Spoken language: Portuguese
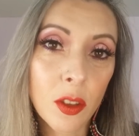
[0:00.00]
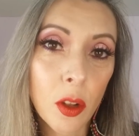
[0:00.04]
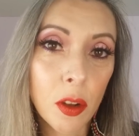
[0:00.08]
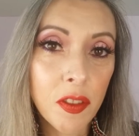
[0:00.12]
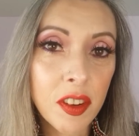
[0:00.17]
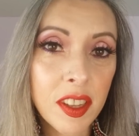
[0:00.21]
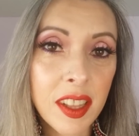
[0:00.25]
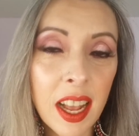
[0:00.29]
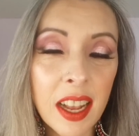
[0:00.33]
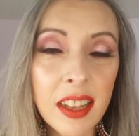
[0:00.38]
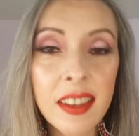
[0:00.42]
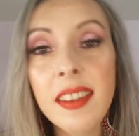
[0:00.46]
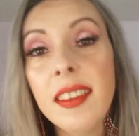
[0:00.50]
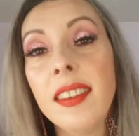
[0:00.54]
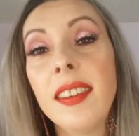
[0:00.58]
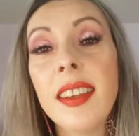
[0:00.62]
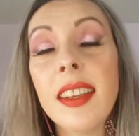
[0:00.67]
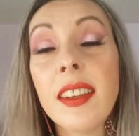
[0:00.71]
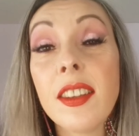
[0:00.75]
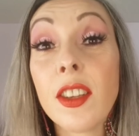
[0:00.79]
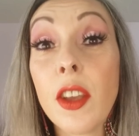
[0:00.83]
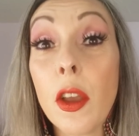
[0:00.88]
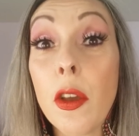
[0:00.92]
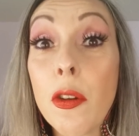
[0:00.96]

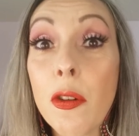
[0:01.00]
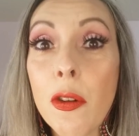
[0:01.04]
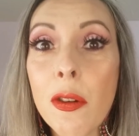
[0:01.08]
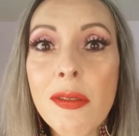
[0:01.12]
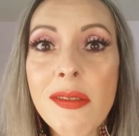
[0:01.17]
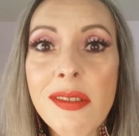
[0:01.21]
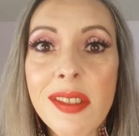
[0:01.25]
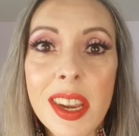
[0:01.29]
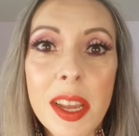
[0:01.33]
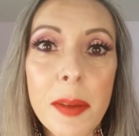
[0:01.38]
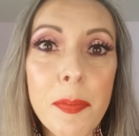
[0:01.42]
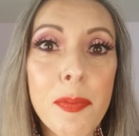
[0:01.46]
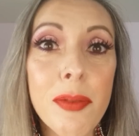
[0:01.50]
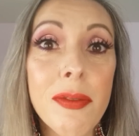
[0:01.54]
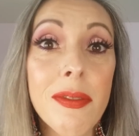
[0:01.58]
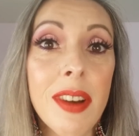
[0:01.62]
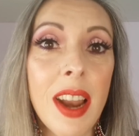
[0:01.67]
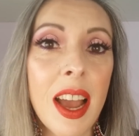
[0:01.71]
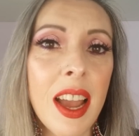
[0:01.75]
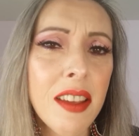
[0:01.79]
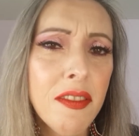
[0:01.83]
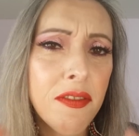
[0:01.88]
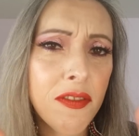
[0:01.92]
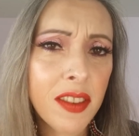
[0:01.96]
novidadezinhas que eu encontrei por
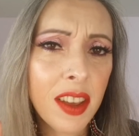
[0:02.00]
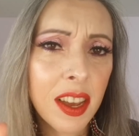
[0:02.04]
lá e